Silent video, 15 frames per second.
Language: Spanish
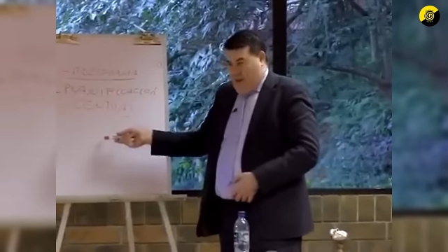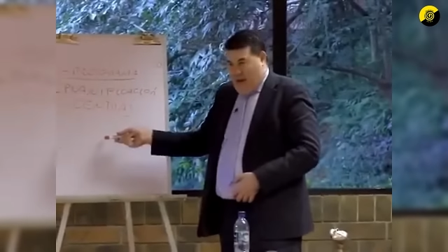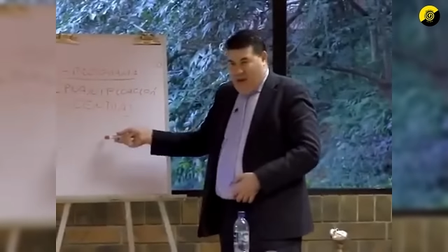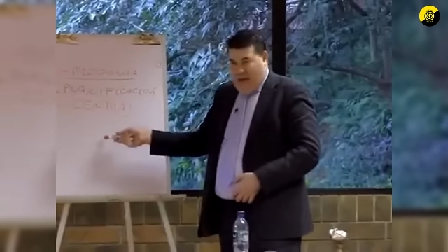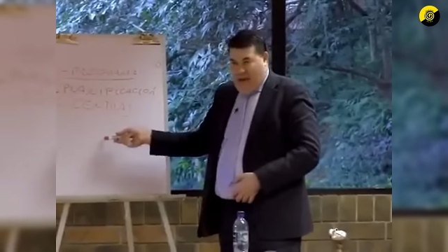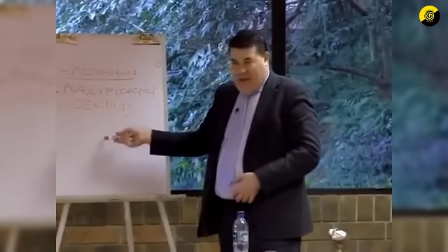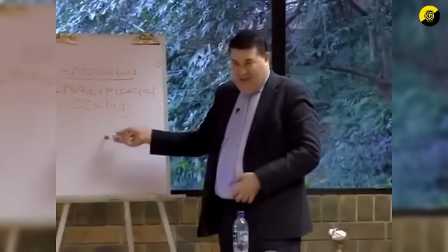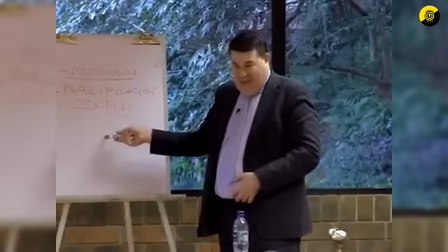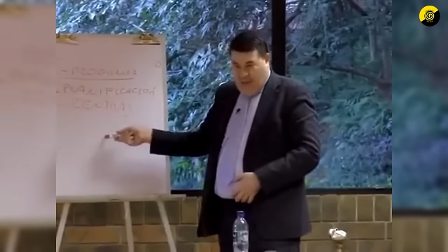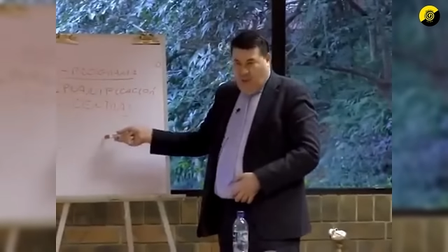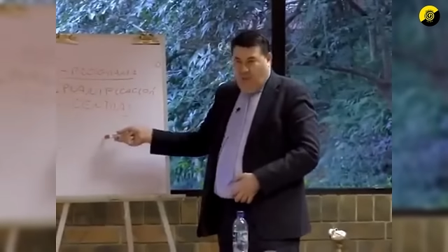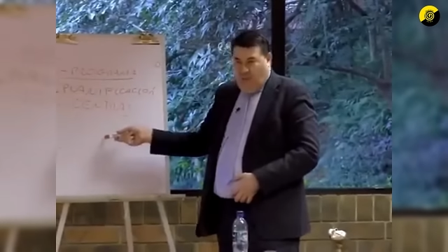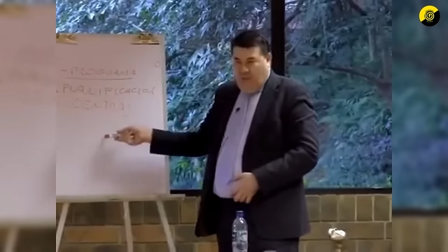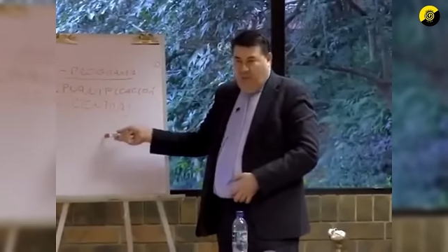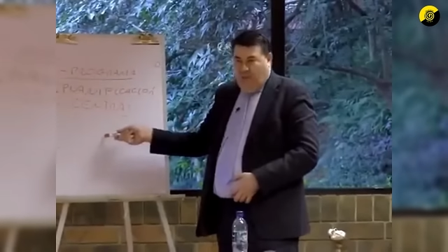eh, es el
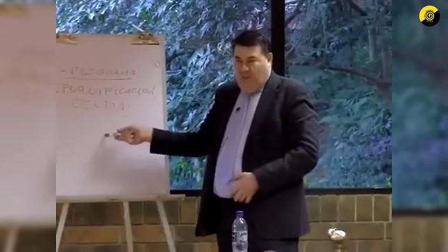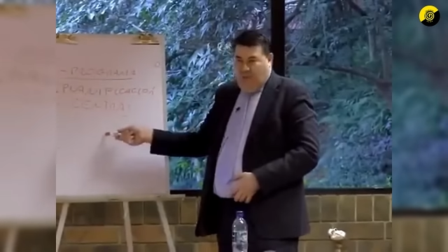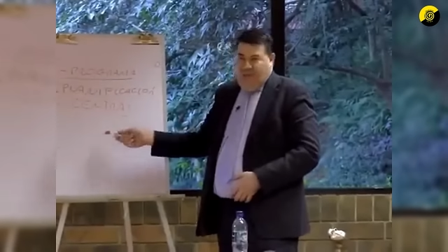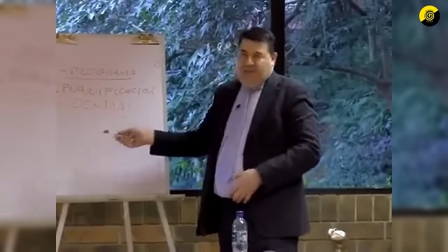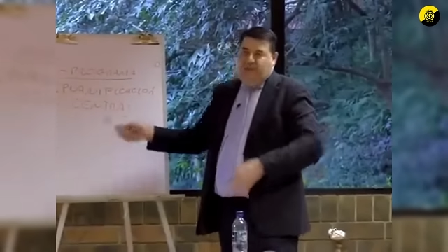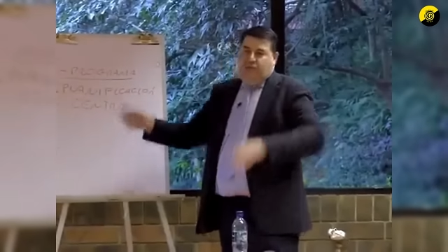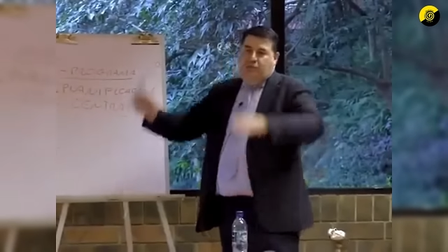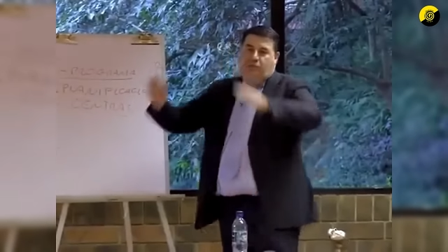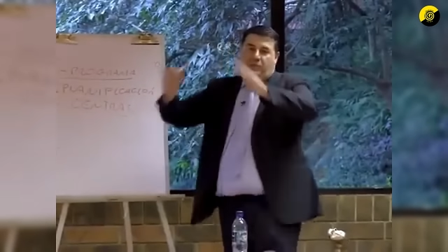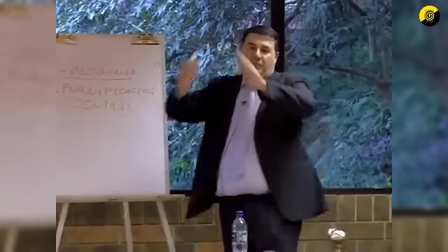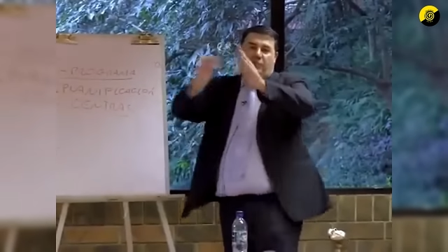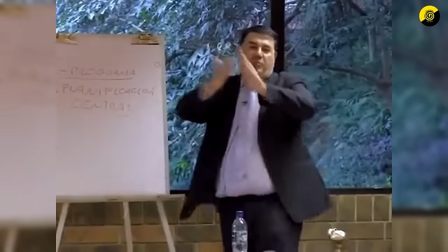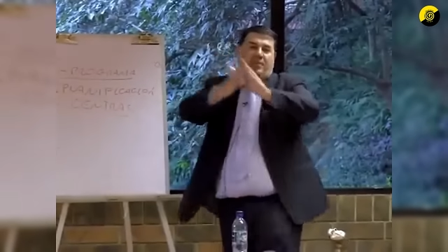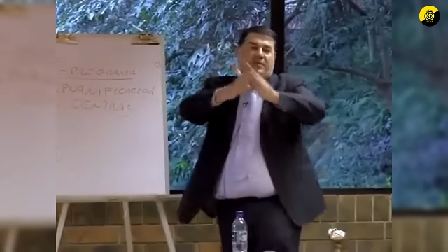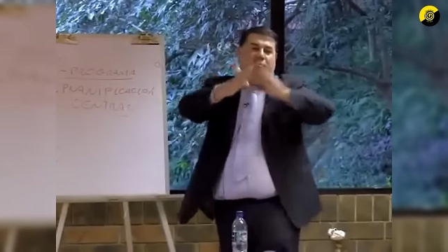comunismo doméstico.
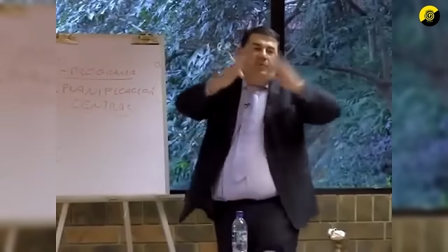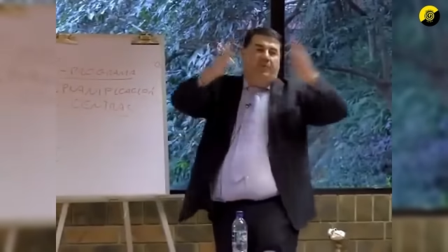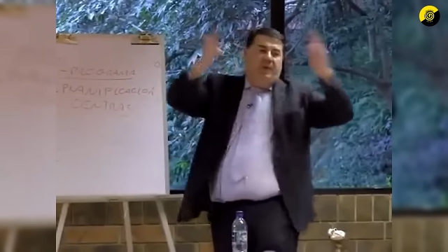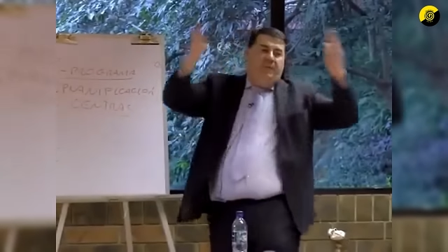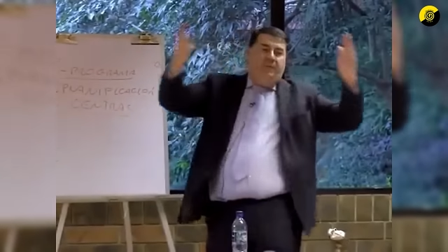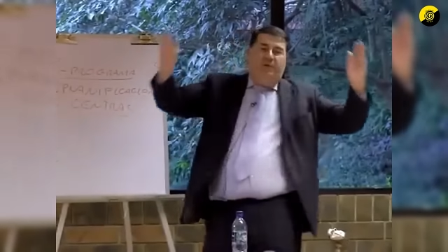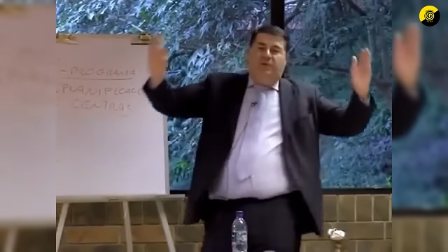Comunismo doméstico, por ejemplo,